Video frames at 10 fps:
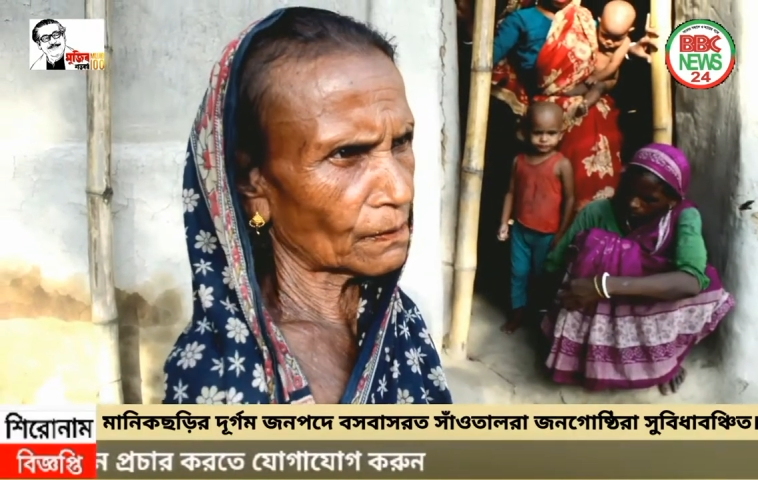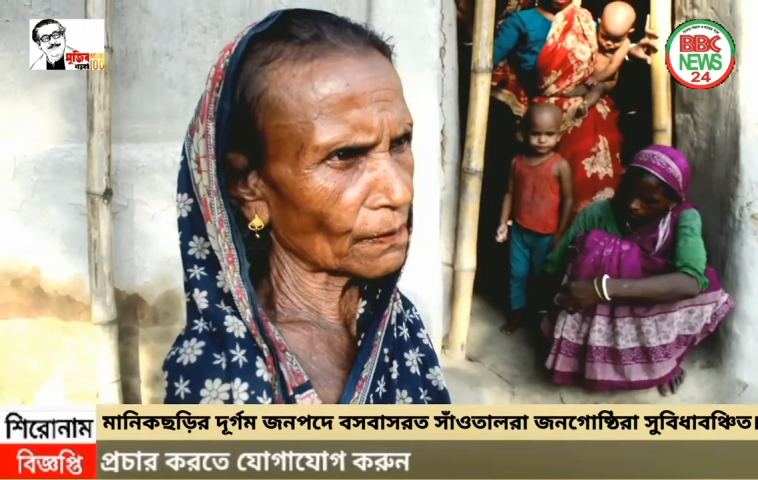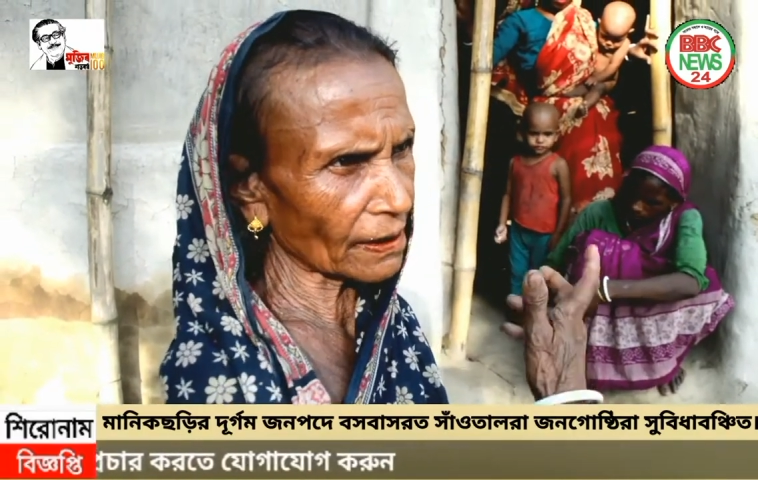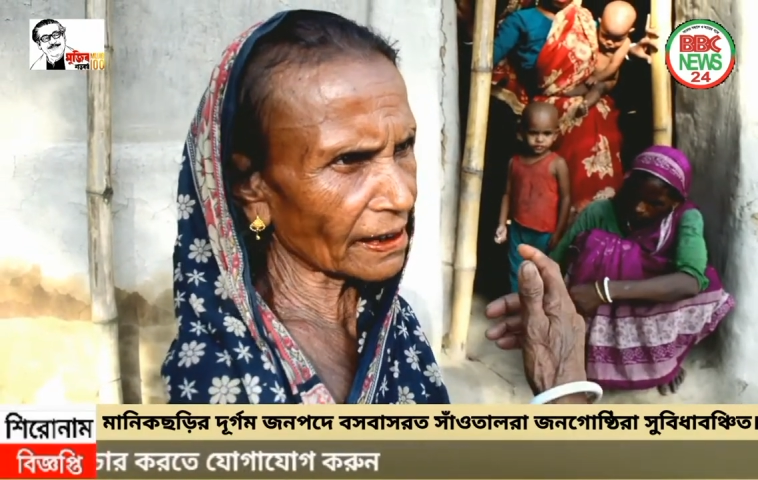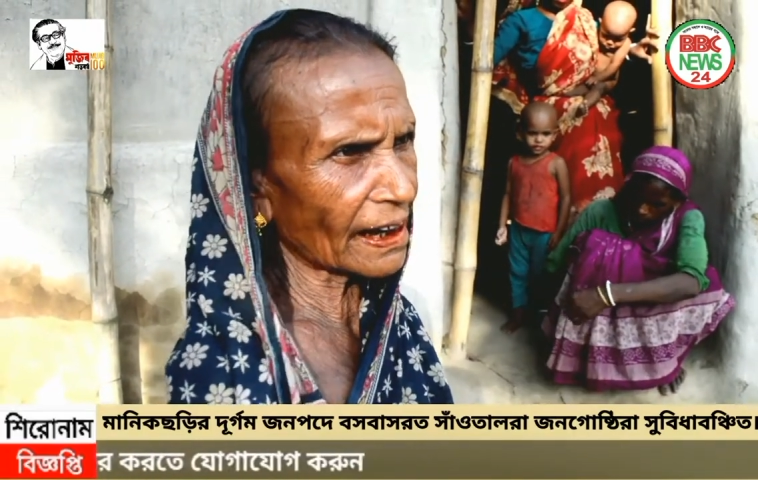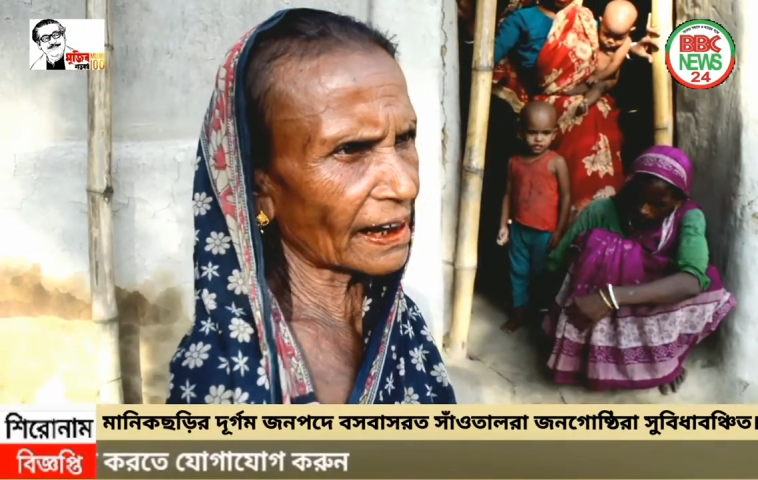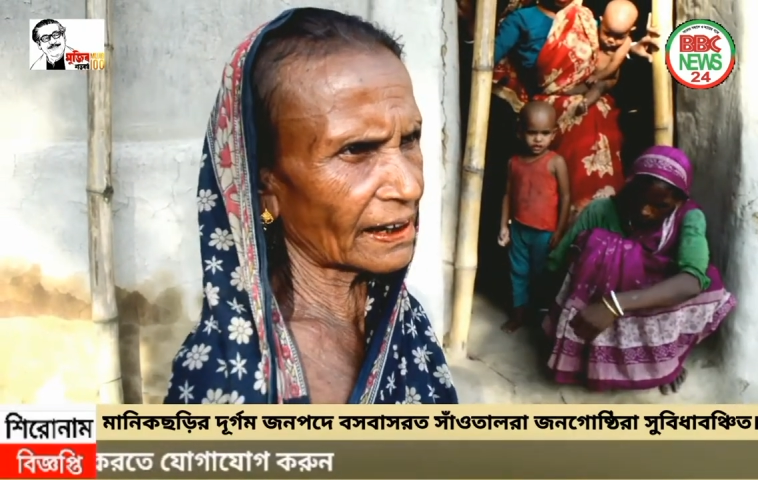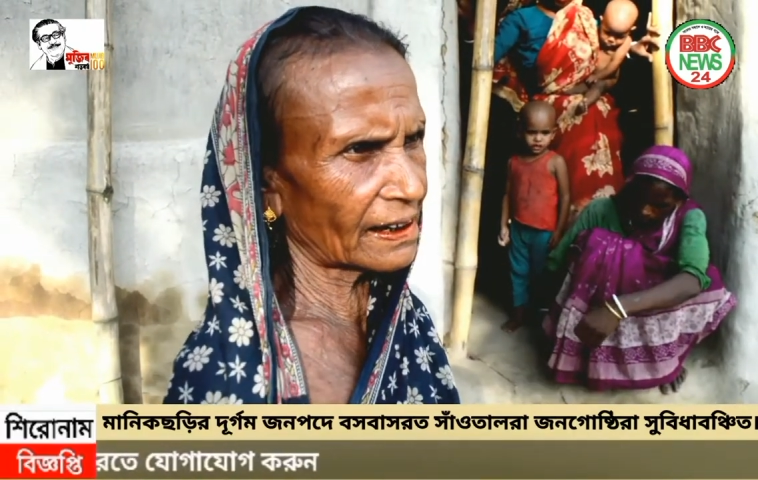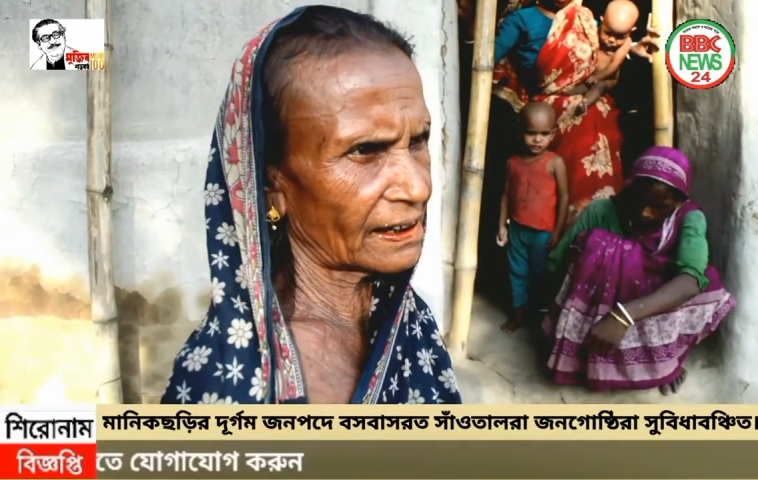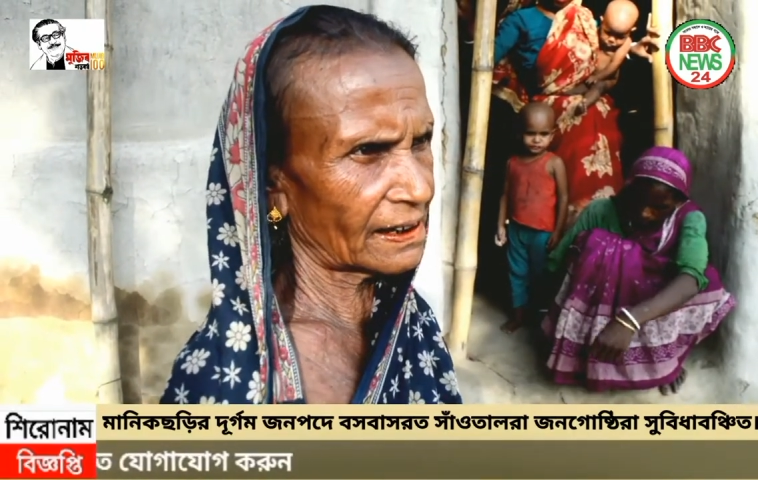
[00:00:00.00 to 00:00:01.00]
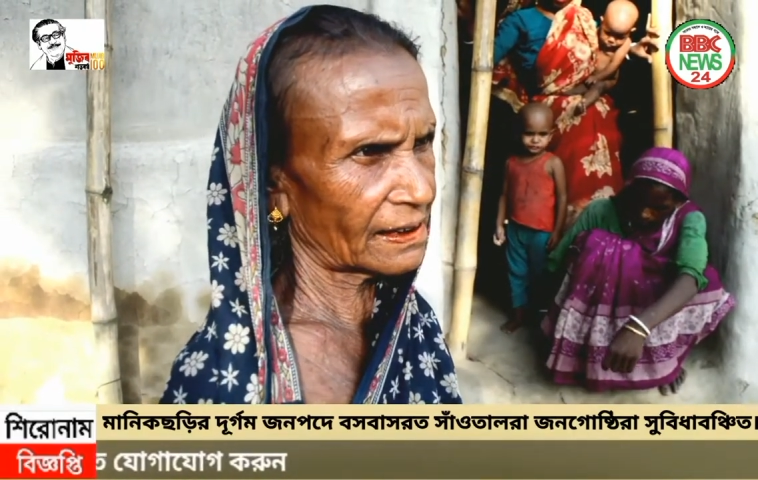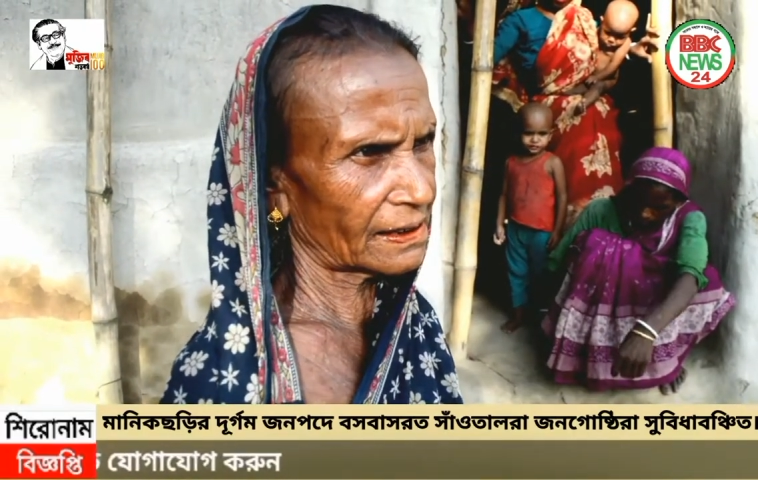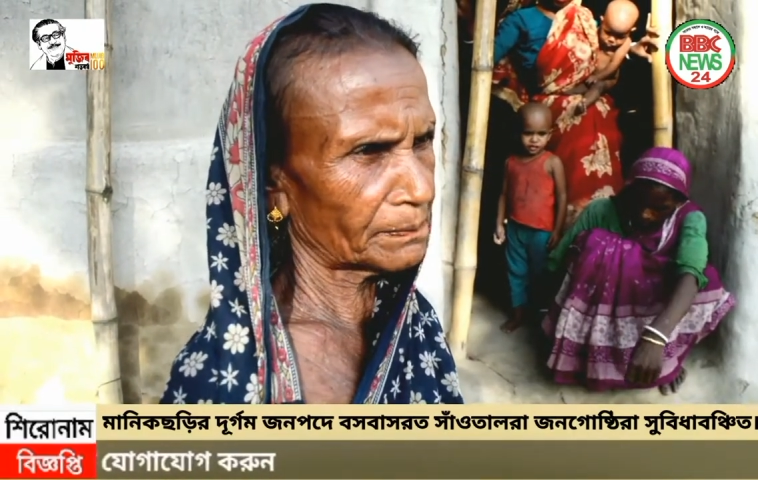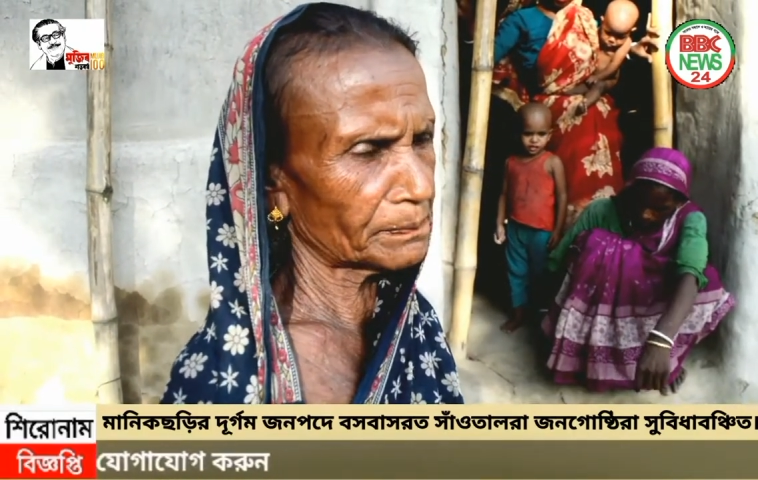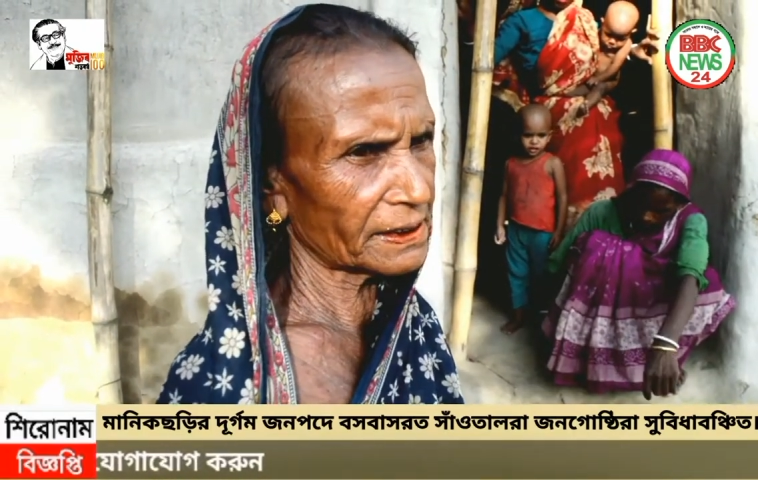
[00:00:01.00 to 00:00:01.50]
ঘর নাই
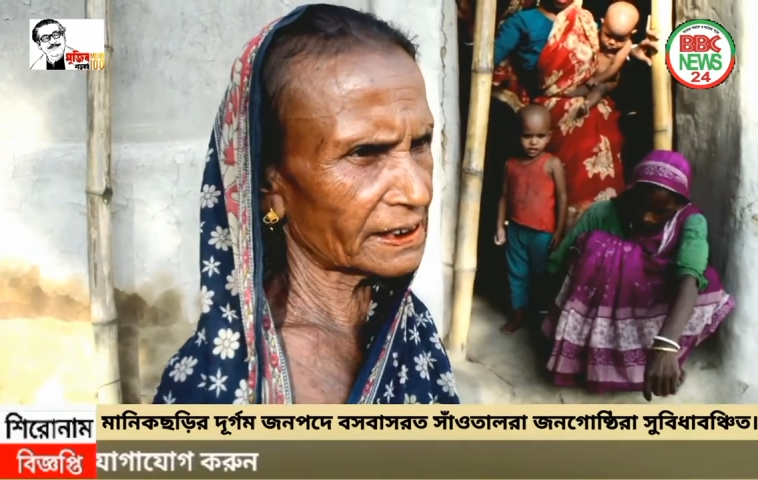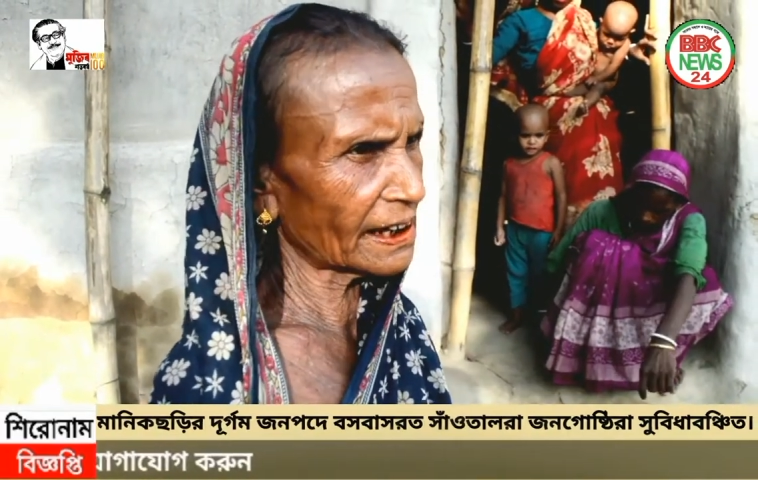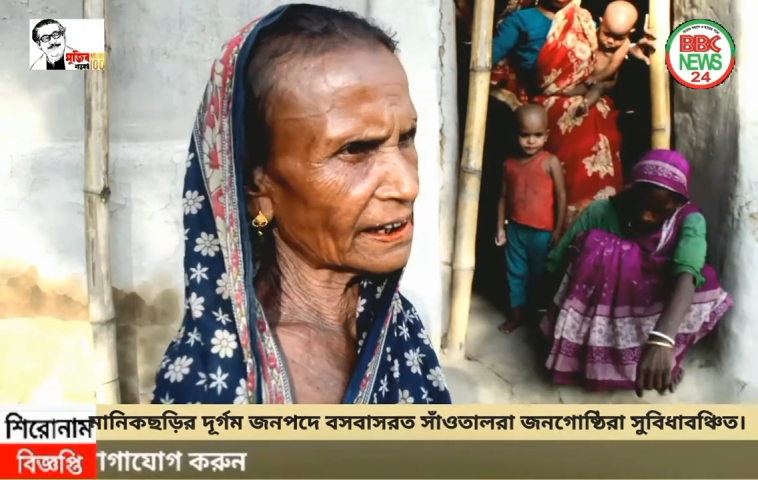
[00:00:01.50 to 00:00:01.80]
বৃষ্টি